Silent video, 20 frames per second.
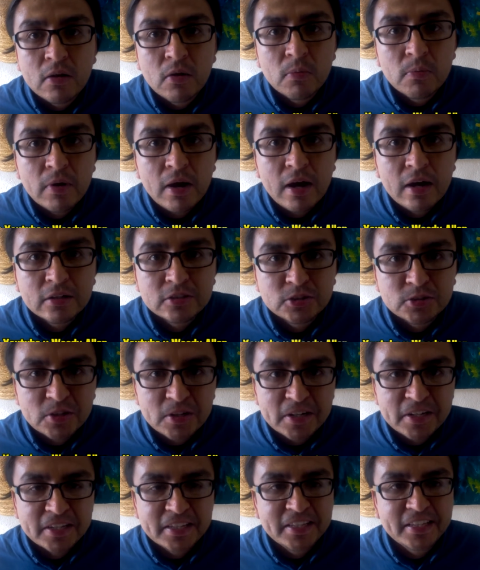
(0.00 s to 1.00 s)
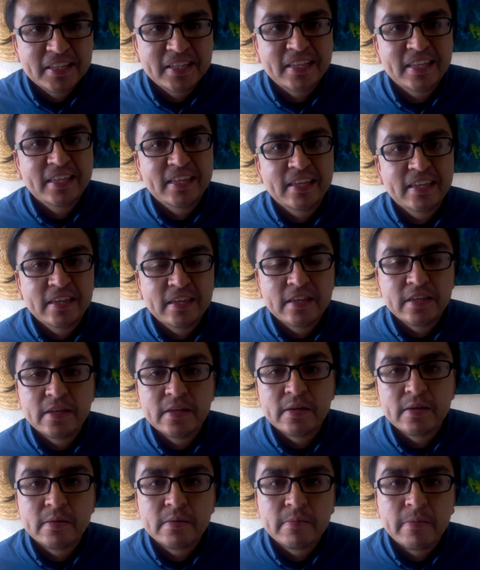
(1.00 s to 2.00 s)
Love Actually.
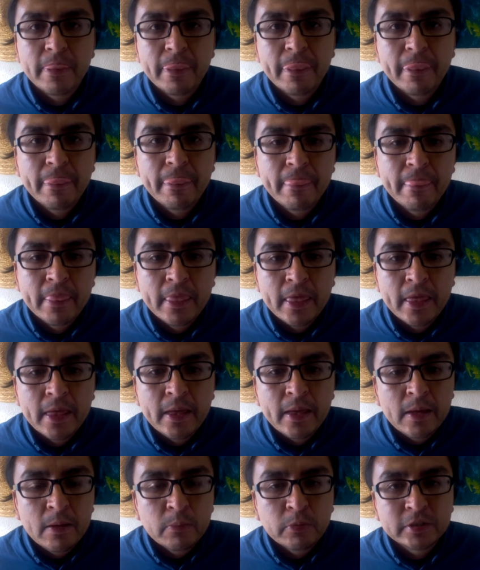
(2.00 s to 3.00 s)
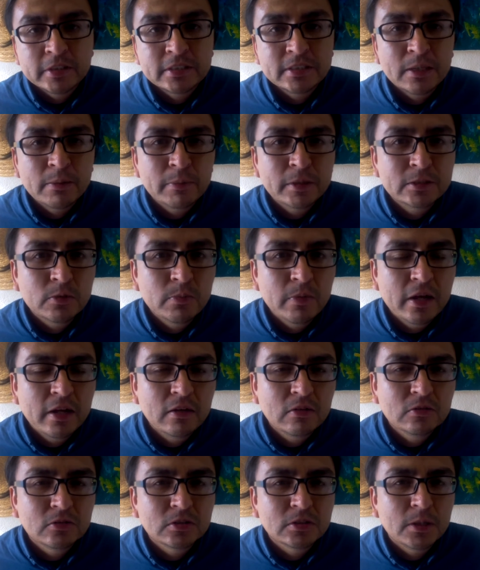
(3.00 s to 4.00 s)
Y pues está más o
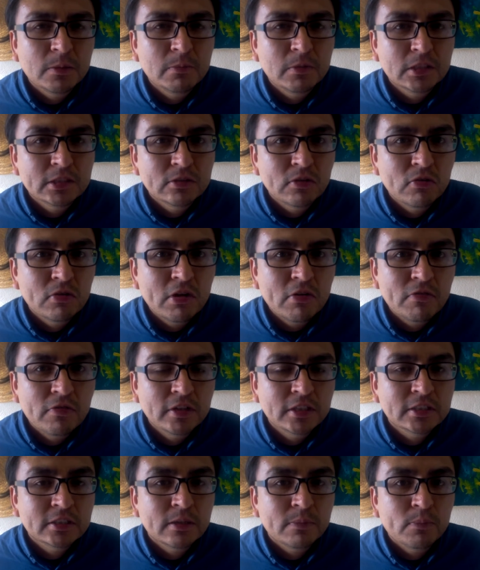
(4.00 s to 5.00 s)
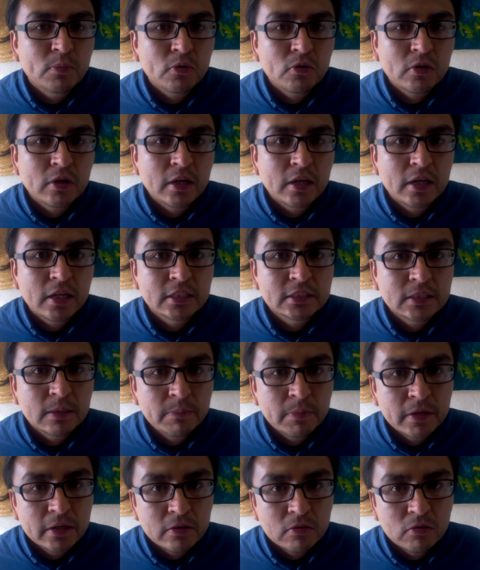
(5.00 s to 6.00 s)
menos, se me hizo una ofensa porque
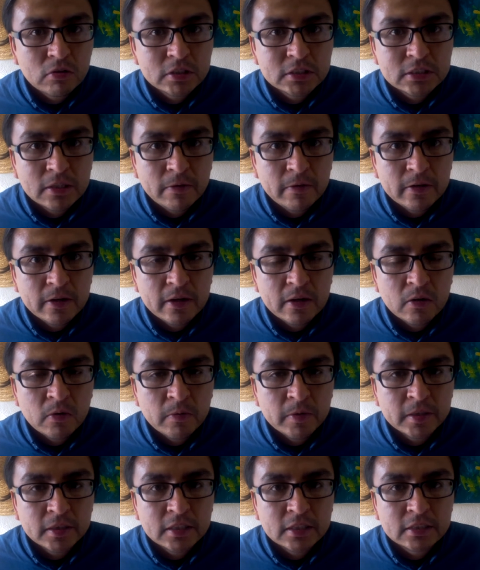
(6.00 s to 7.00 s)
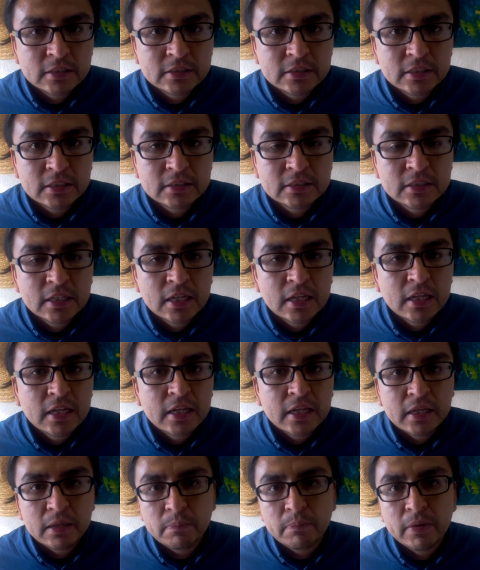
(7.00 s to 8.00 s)
esta película estaba en el 96
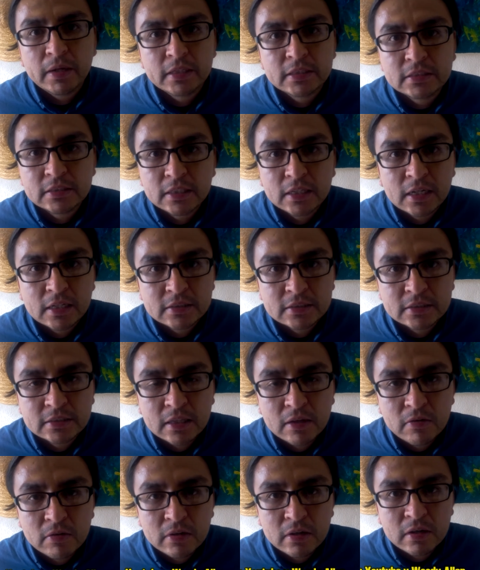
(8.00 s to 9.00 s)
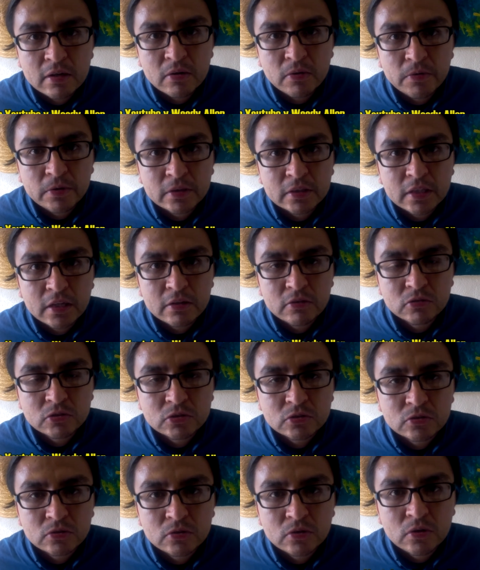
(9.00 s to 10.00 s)
y París, Texas estaba en el
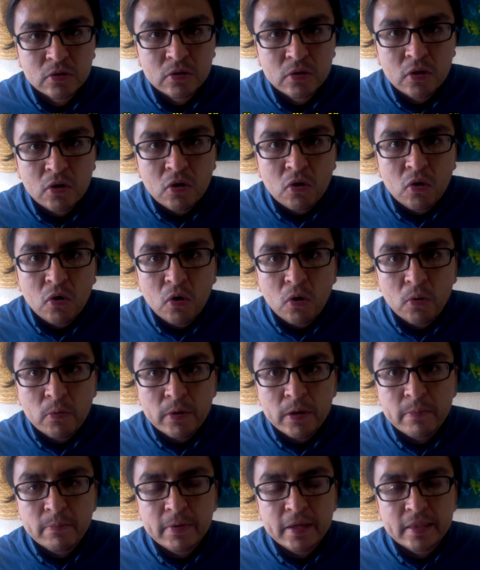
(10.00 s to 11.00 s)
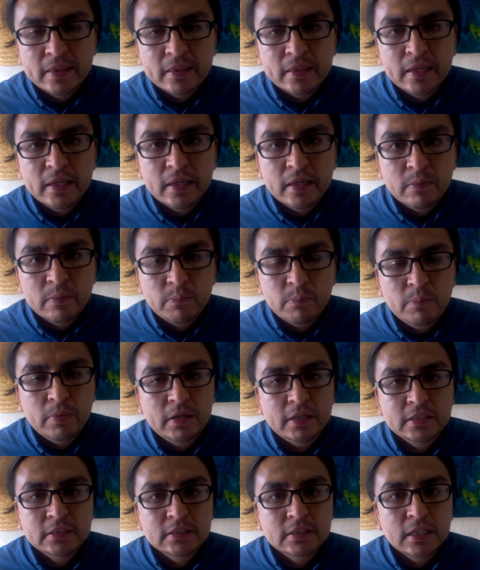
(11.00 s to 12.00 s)
98. Obviamente
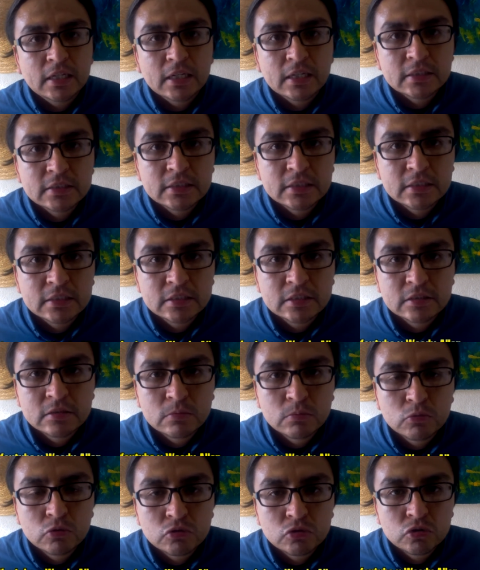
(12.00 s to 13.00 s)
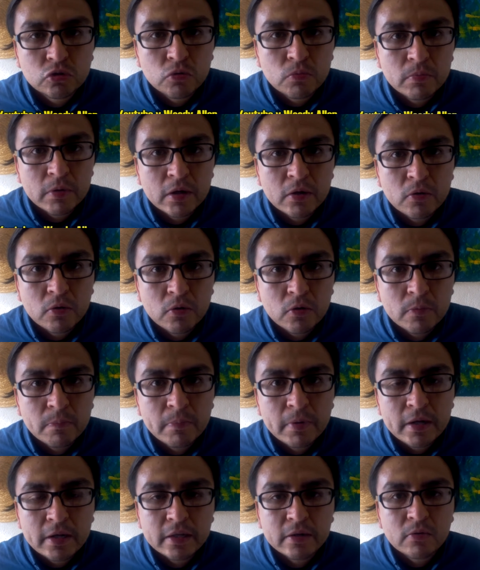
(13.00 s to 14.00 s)
París, Texas es mucho
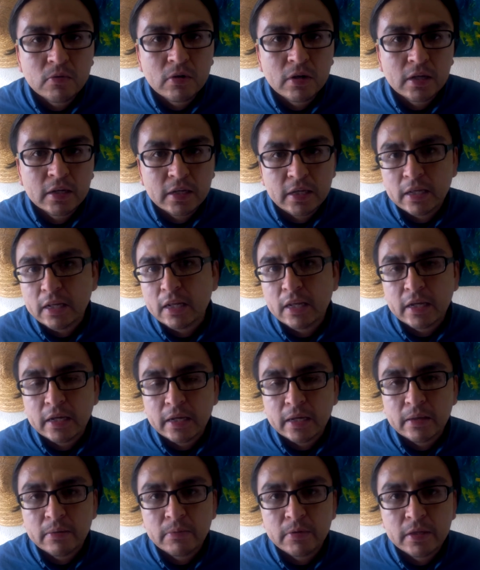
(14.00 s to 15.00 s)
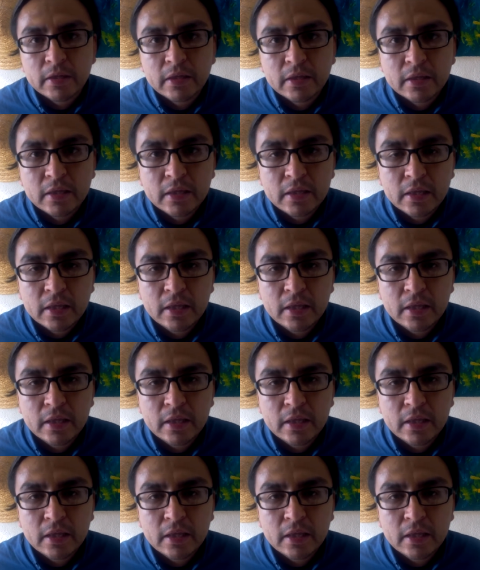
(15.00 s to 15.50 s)
mejor película que la que vi